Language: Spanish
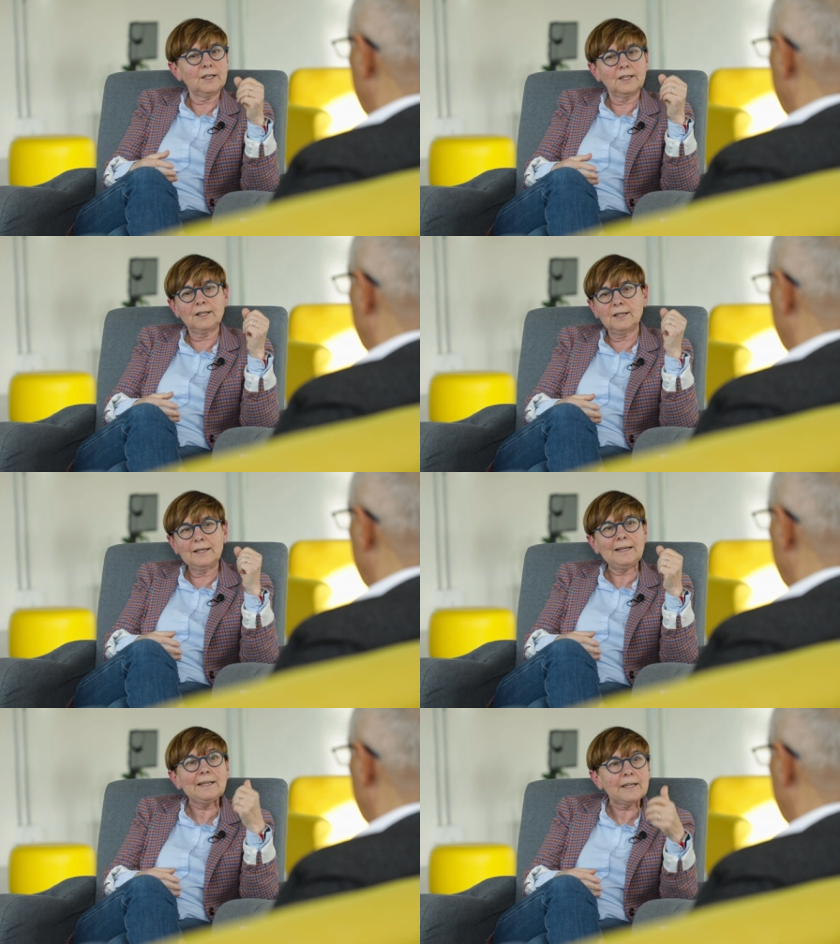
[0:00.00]

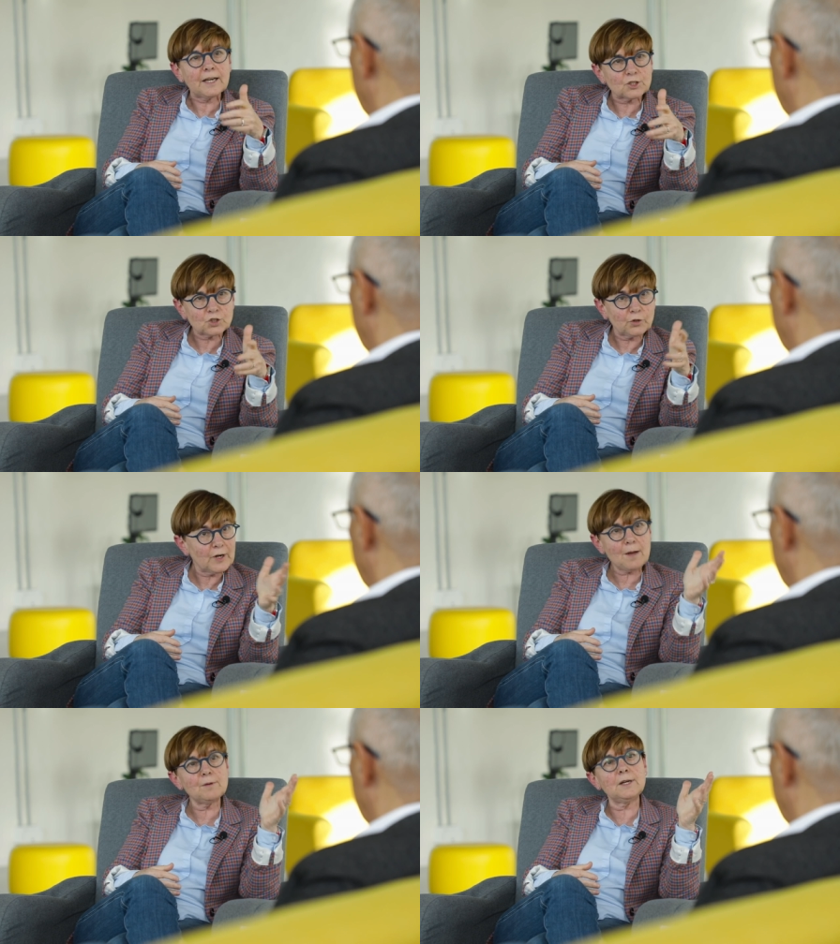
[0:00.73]
eh,
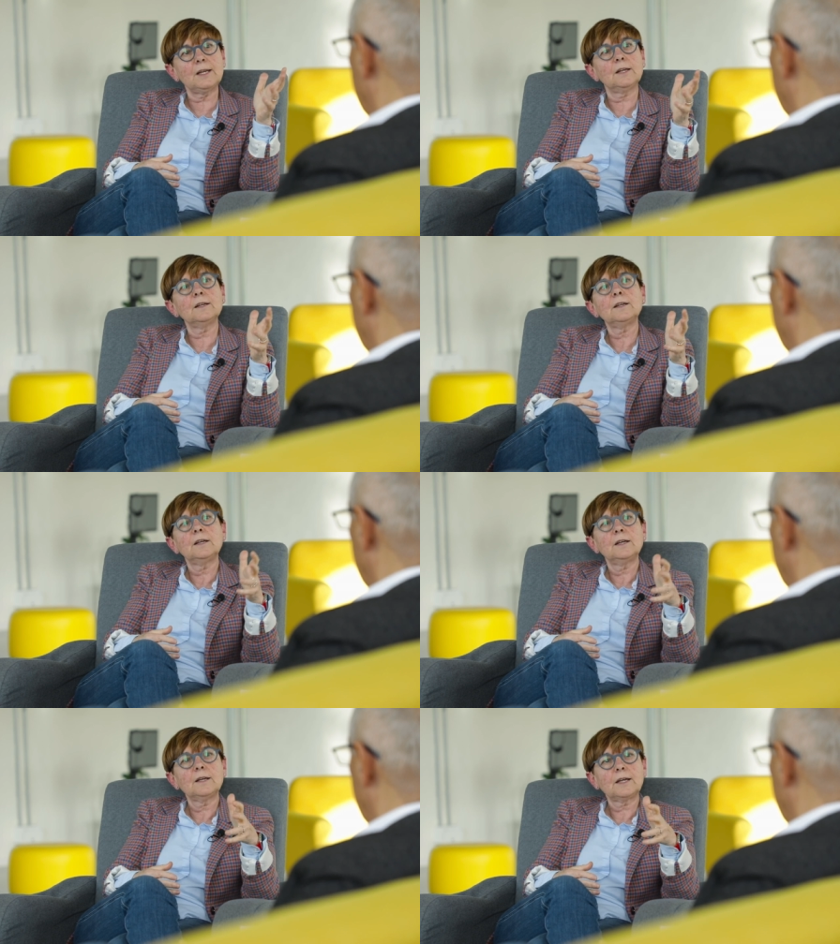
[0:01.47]
inexorable,
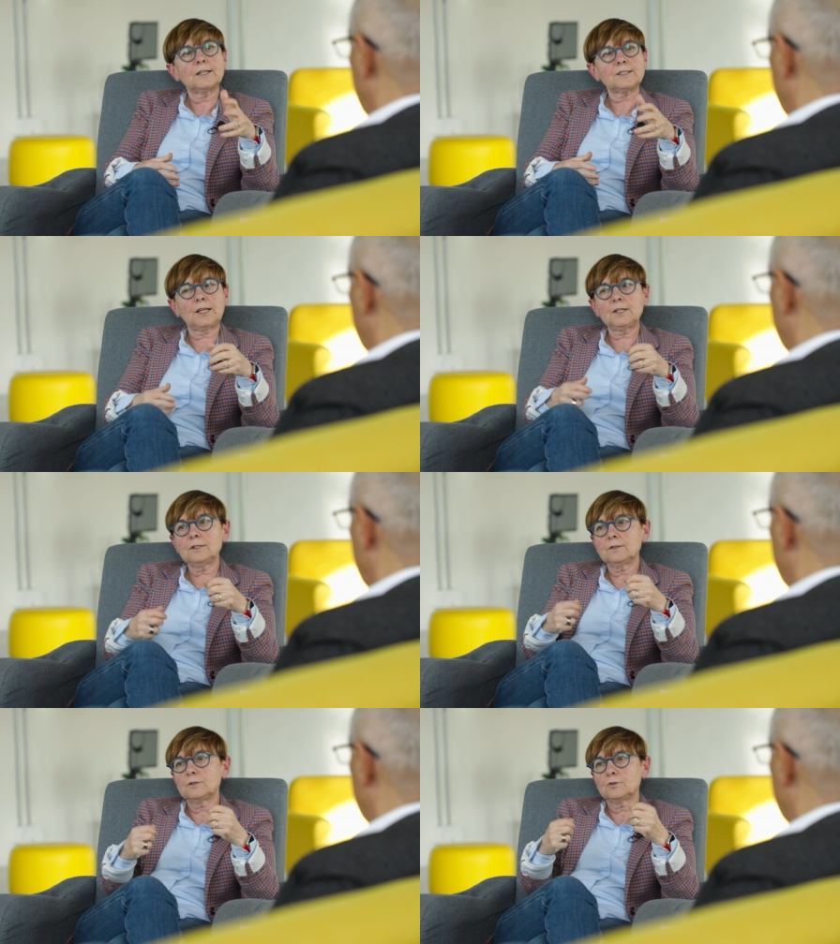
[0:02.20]
que
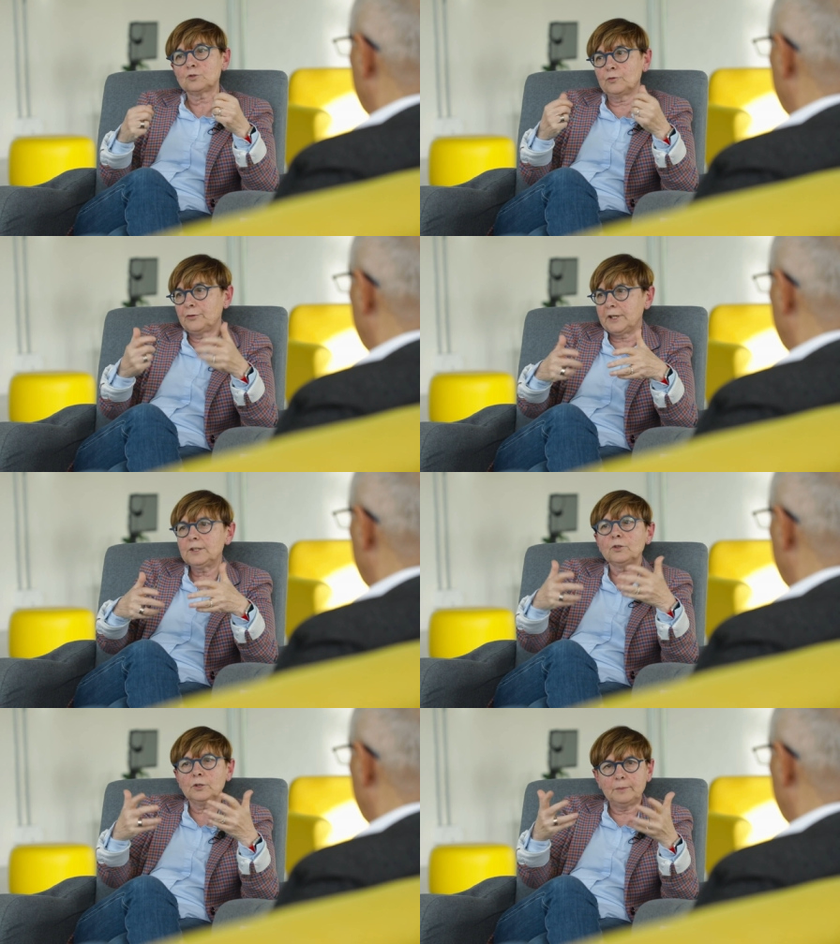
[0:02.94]
están
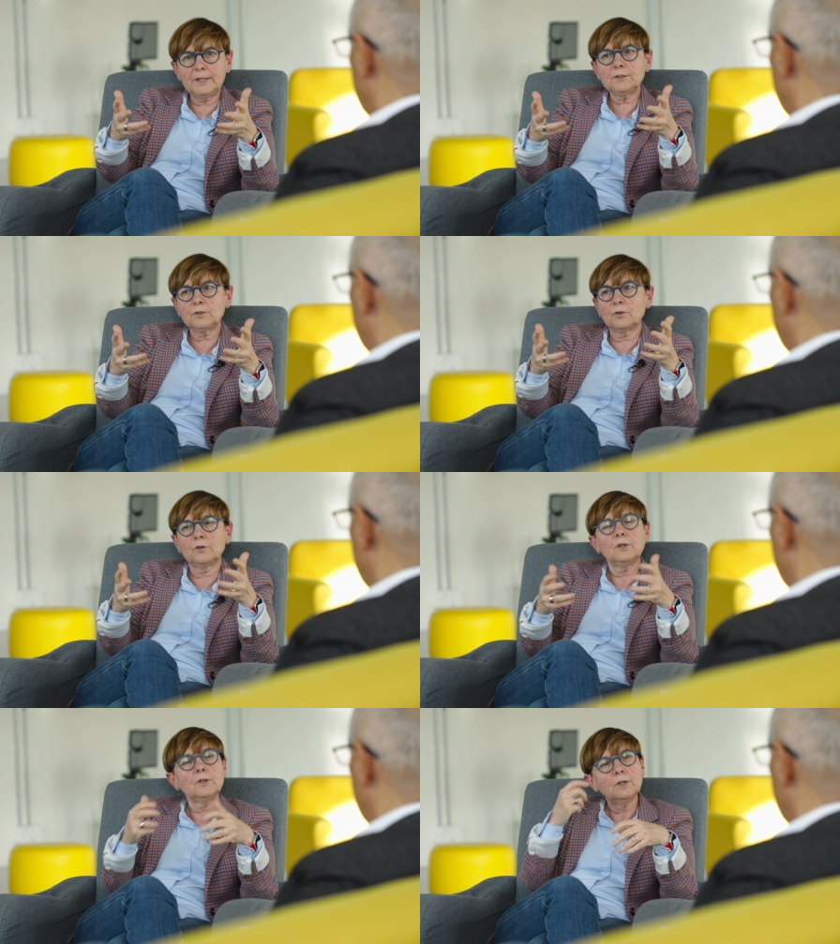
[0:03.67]
sufriendo y viendo